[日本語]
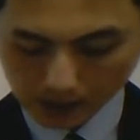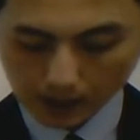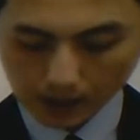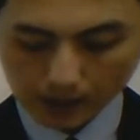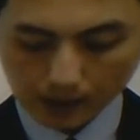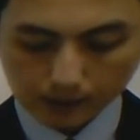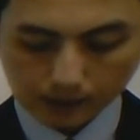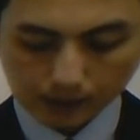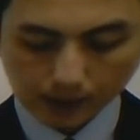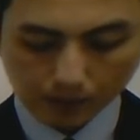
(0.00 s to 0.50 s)

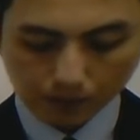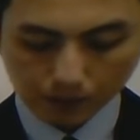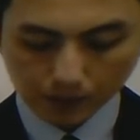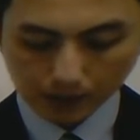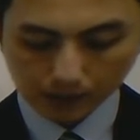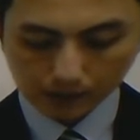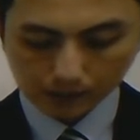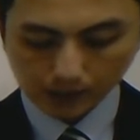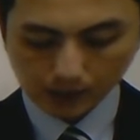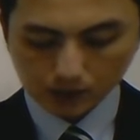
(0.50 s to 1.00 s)
え
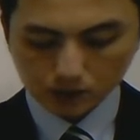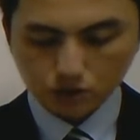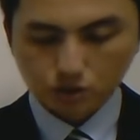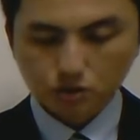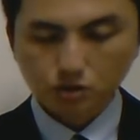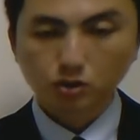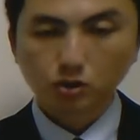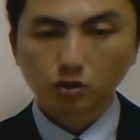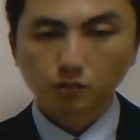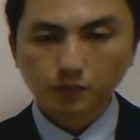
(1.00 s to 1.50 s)

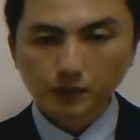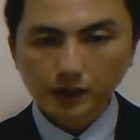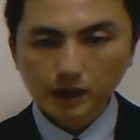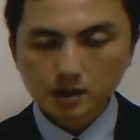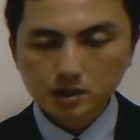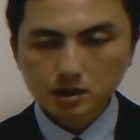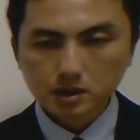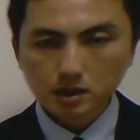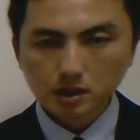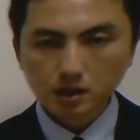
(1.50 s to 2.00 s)
335
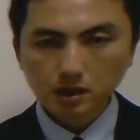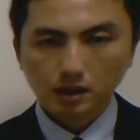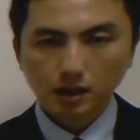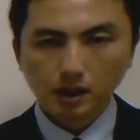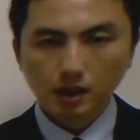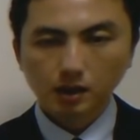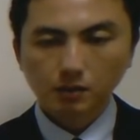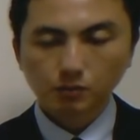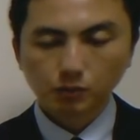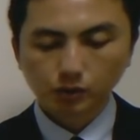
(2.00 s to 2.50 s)
ページに、
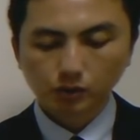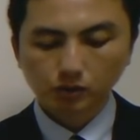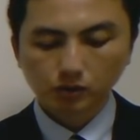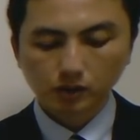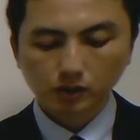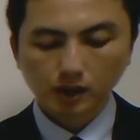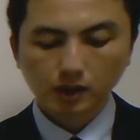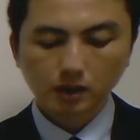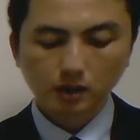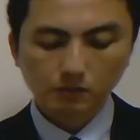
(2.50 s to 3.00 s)
え
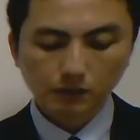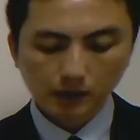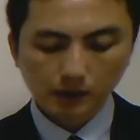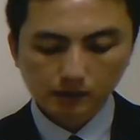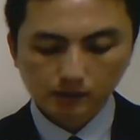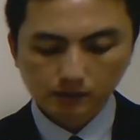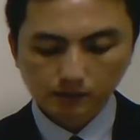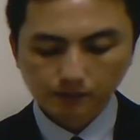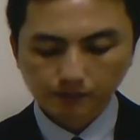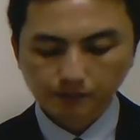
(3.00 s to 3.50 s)
戻っていき
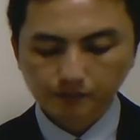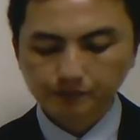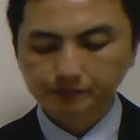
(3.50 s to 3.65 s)
ます。